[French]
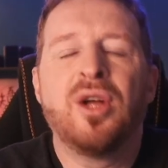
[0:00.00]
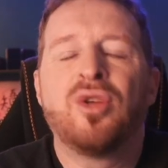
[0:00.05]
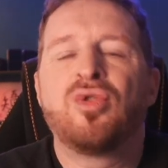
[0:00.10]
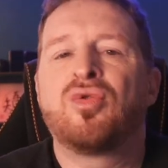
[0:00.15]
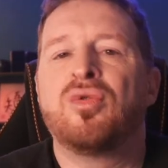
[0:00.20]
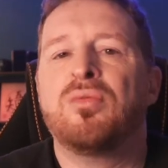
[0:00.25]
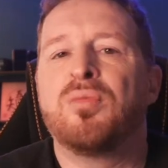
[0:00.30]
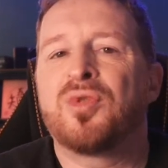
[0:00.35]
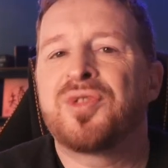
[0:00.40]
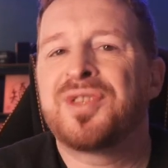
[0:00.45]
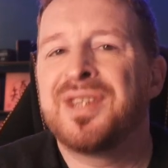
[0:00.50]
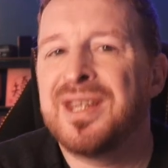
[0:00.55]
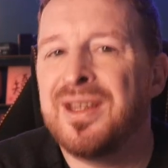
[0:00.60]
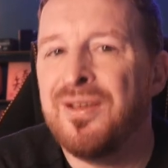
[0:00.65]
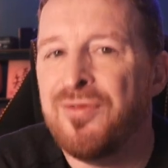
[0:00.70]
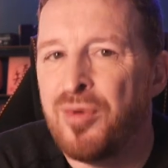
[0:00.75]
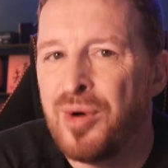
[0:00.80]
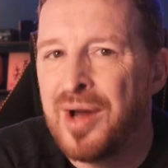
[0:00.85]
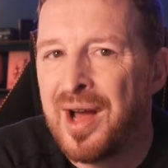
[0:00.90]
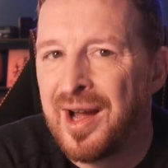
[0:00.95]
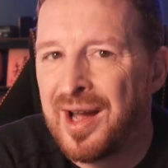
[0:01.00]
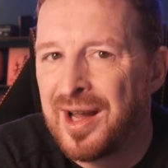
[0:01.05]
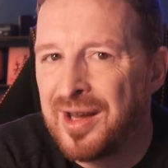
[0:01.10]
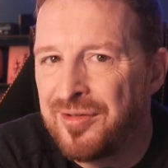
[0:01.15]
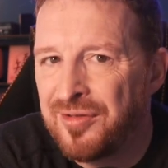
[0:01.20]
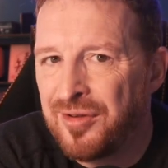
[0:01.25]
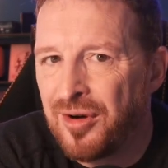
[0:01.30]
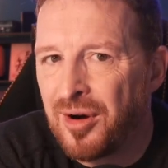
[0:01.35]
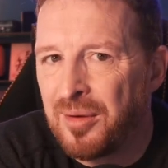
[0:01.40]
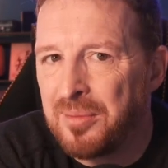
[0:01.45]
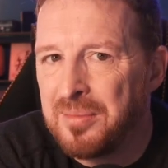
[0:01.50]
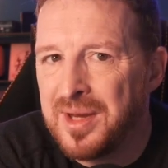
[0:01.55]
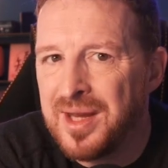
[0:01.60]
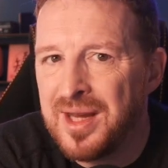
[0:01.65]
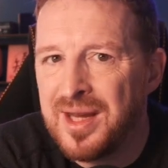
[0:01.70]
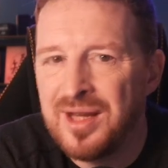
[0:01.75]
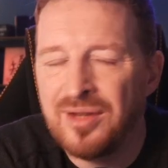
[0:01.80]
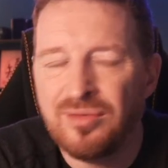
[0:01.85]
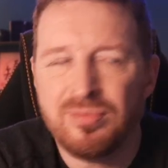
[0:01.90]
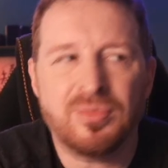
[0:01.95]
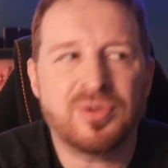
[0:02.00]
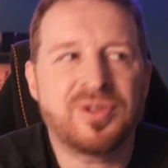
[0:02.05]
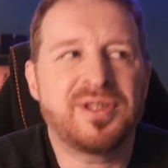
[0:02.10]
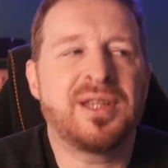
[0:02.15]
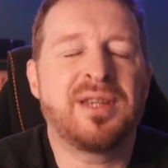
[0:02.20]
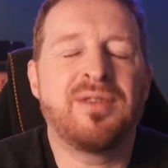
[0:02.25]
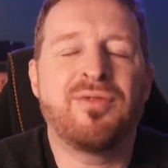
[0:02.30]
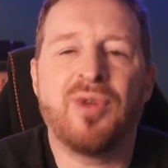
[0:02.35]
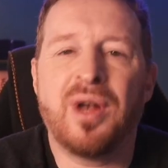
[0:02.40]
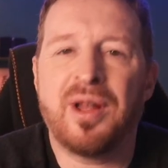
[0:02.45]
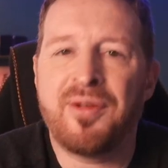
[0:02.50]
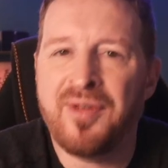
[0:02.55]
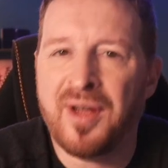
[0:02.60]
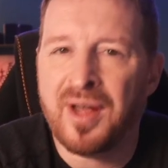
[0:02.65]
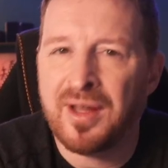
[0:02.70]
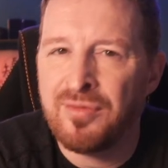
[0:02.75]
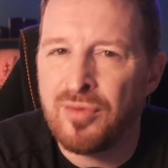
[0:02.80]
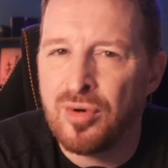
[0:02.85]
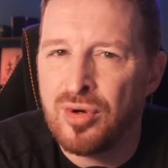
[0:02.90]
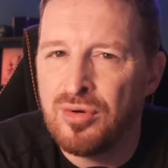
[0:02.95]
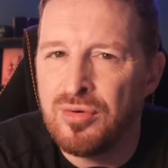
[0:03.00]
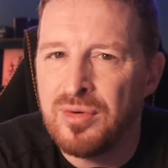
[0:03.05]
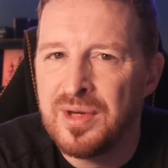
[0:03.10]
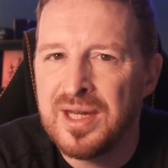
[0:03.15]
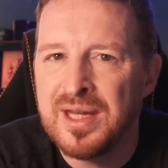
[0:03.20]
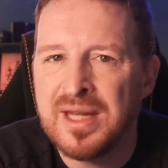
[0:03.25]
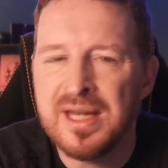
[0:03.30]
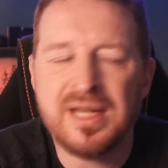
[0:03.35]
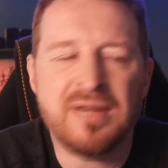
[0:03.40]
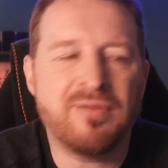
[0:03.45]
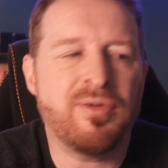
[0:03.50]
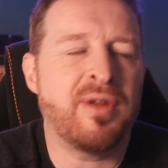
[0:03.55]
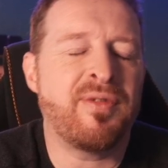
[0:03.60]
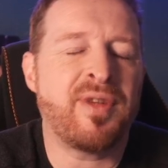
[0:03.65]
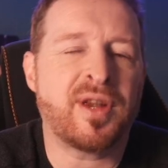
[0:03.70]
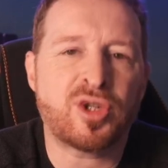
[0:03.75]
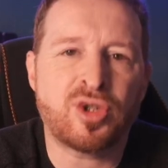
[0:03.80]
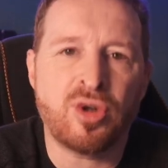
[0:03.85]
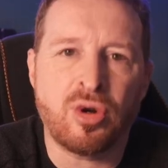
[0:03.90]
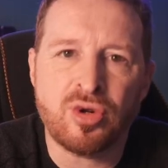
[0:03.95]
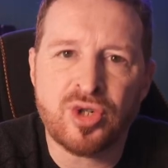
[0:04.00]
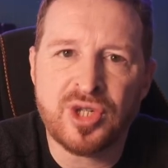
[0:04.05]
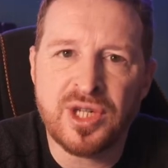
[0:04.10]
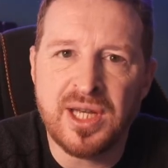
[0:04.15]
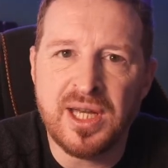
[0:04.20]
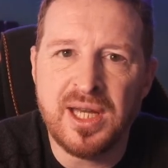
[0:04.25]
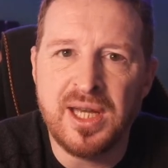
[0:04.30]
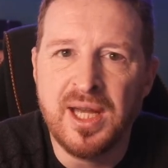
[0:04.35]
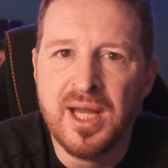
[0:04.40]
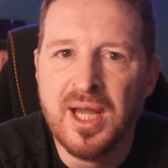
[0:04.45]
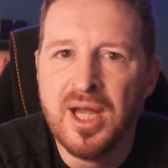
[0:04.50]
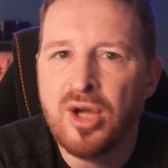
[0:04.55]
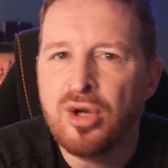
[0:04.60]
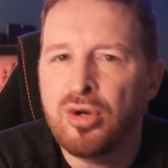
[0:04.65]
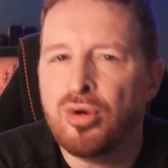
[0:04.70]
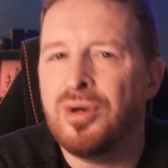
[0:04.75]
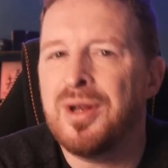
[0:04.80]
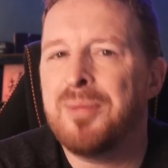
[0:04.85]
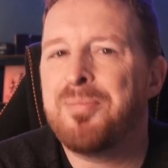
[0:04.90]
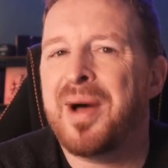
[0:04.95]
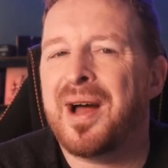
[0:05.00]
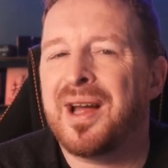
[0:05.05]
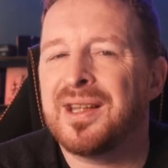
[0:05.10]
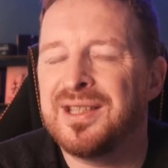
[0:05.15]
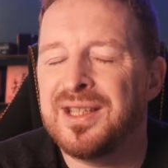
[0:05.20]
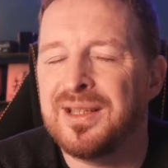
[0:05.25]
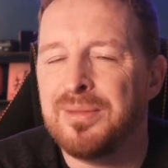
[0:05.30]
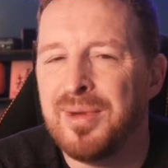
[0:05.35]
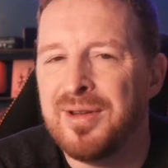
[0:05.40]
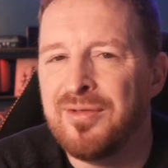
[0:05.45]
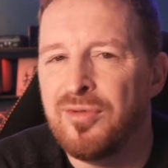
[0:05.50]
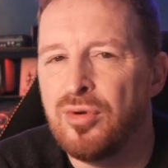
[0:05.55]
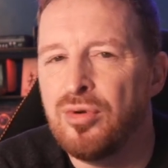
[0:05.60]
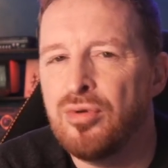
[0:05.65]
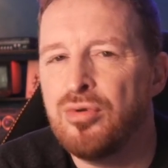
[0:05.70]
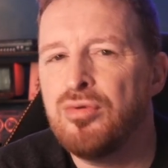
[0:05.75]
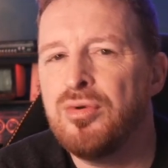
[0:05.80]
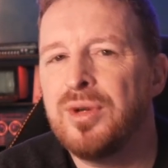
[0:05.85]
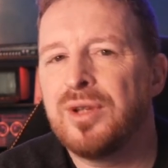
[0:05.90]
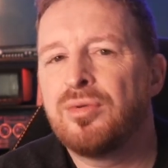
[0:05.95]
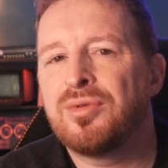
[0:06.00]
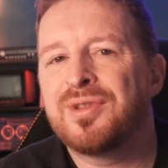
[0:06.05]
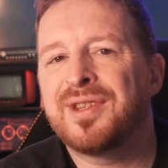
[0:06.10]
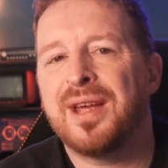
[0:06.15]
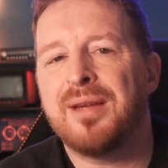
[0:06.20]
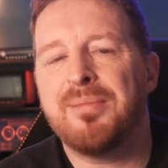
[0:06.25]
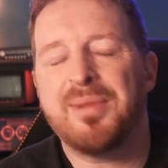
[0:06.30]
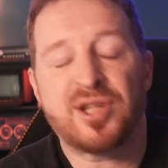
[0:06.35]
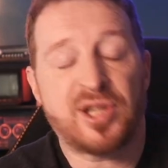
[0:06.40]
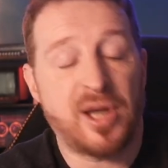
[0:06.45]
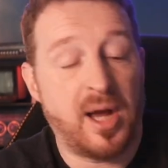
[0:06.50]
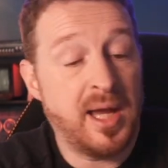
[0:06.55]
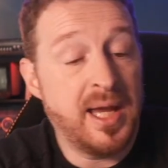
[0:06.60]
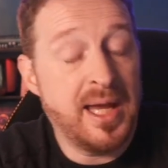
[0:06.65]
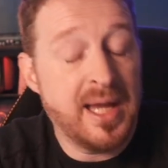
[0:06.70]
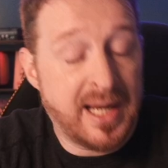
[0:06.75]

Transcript: Tout le monde sait qu'il faut la réformer, tout le monde sait qu'il faut la faire évoluer, qu'il faut la faire changer, que les paradigmes évoluent et tout ça et machin.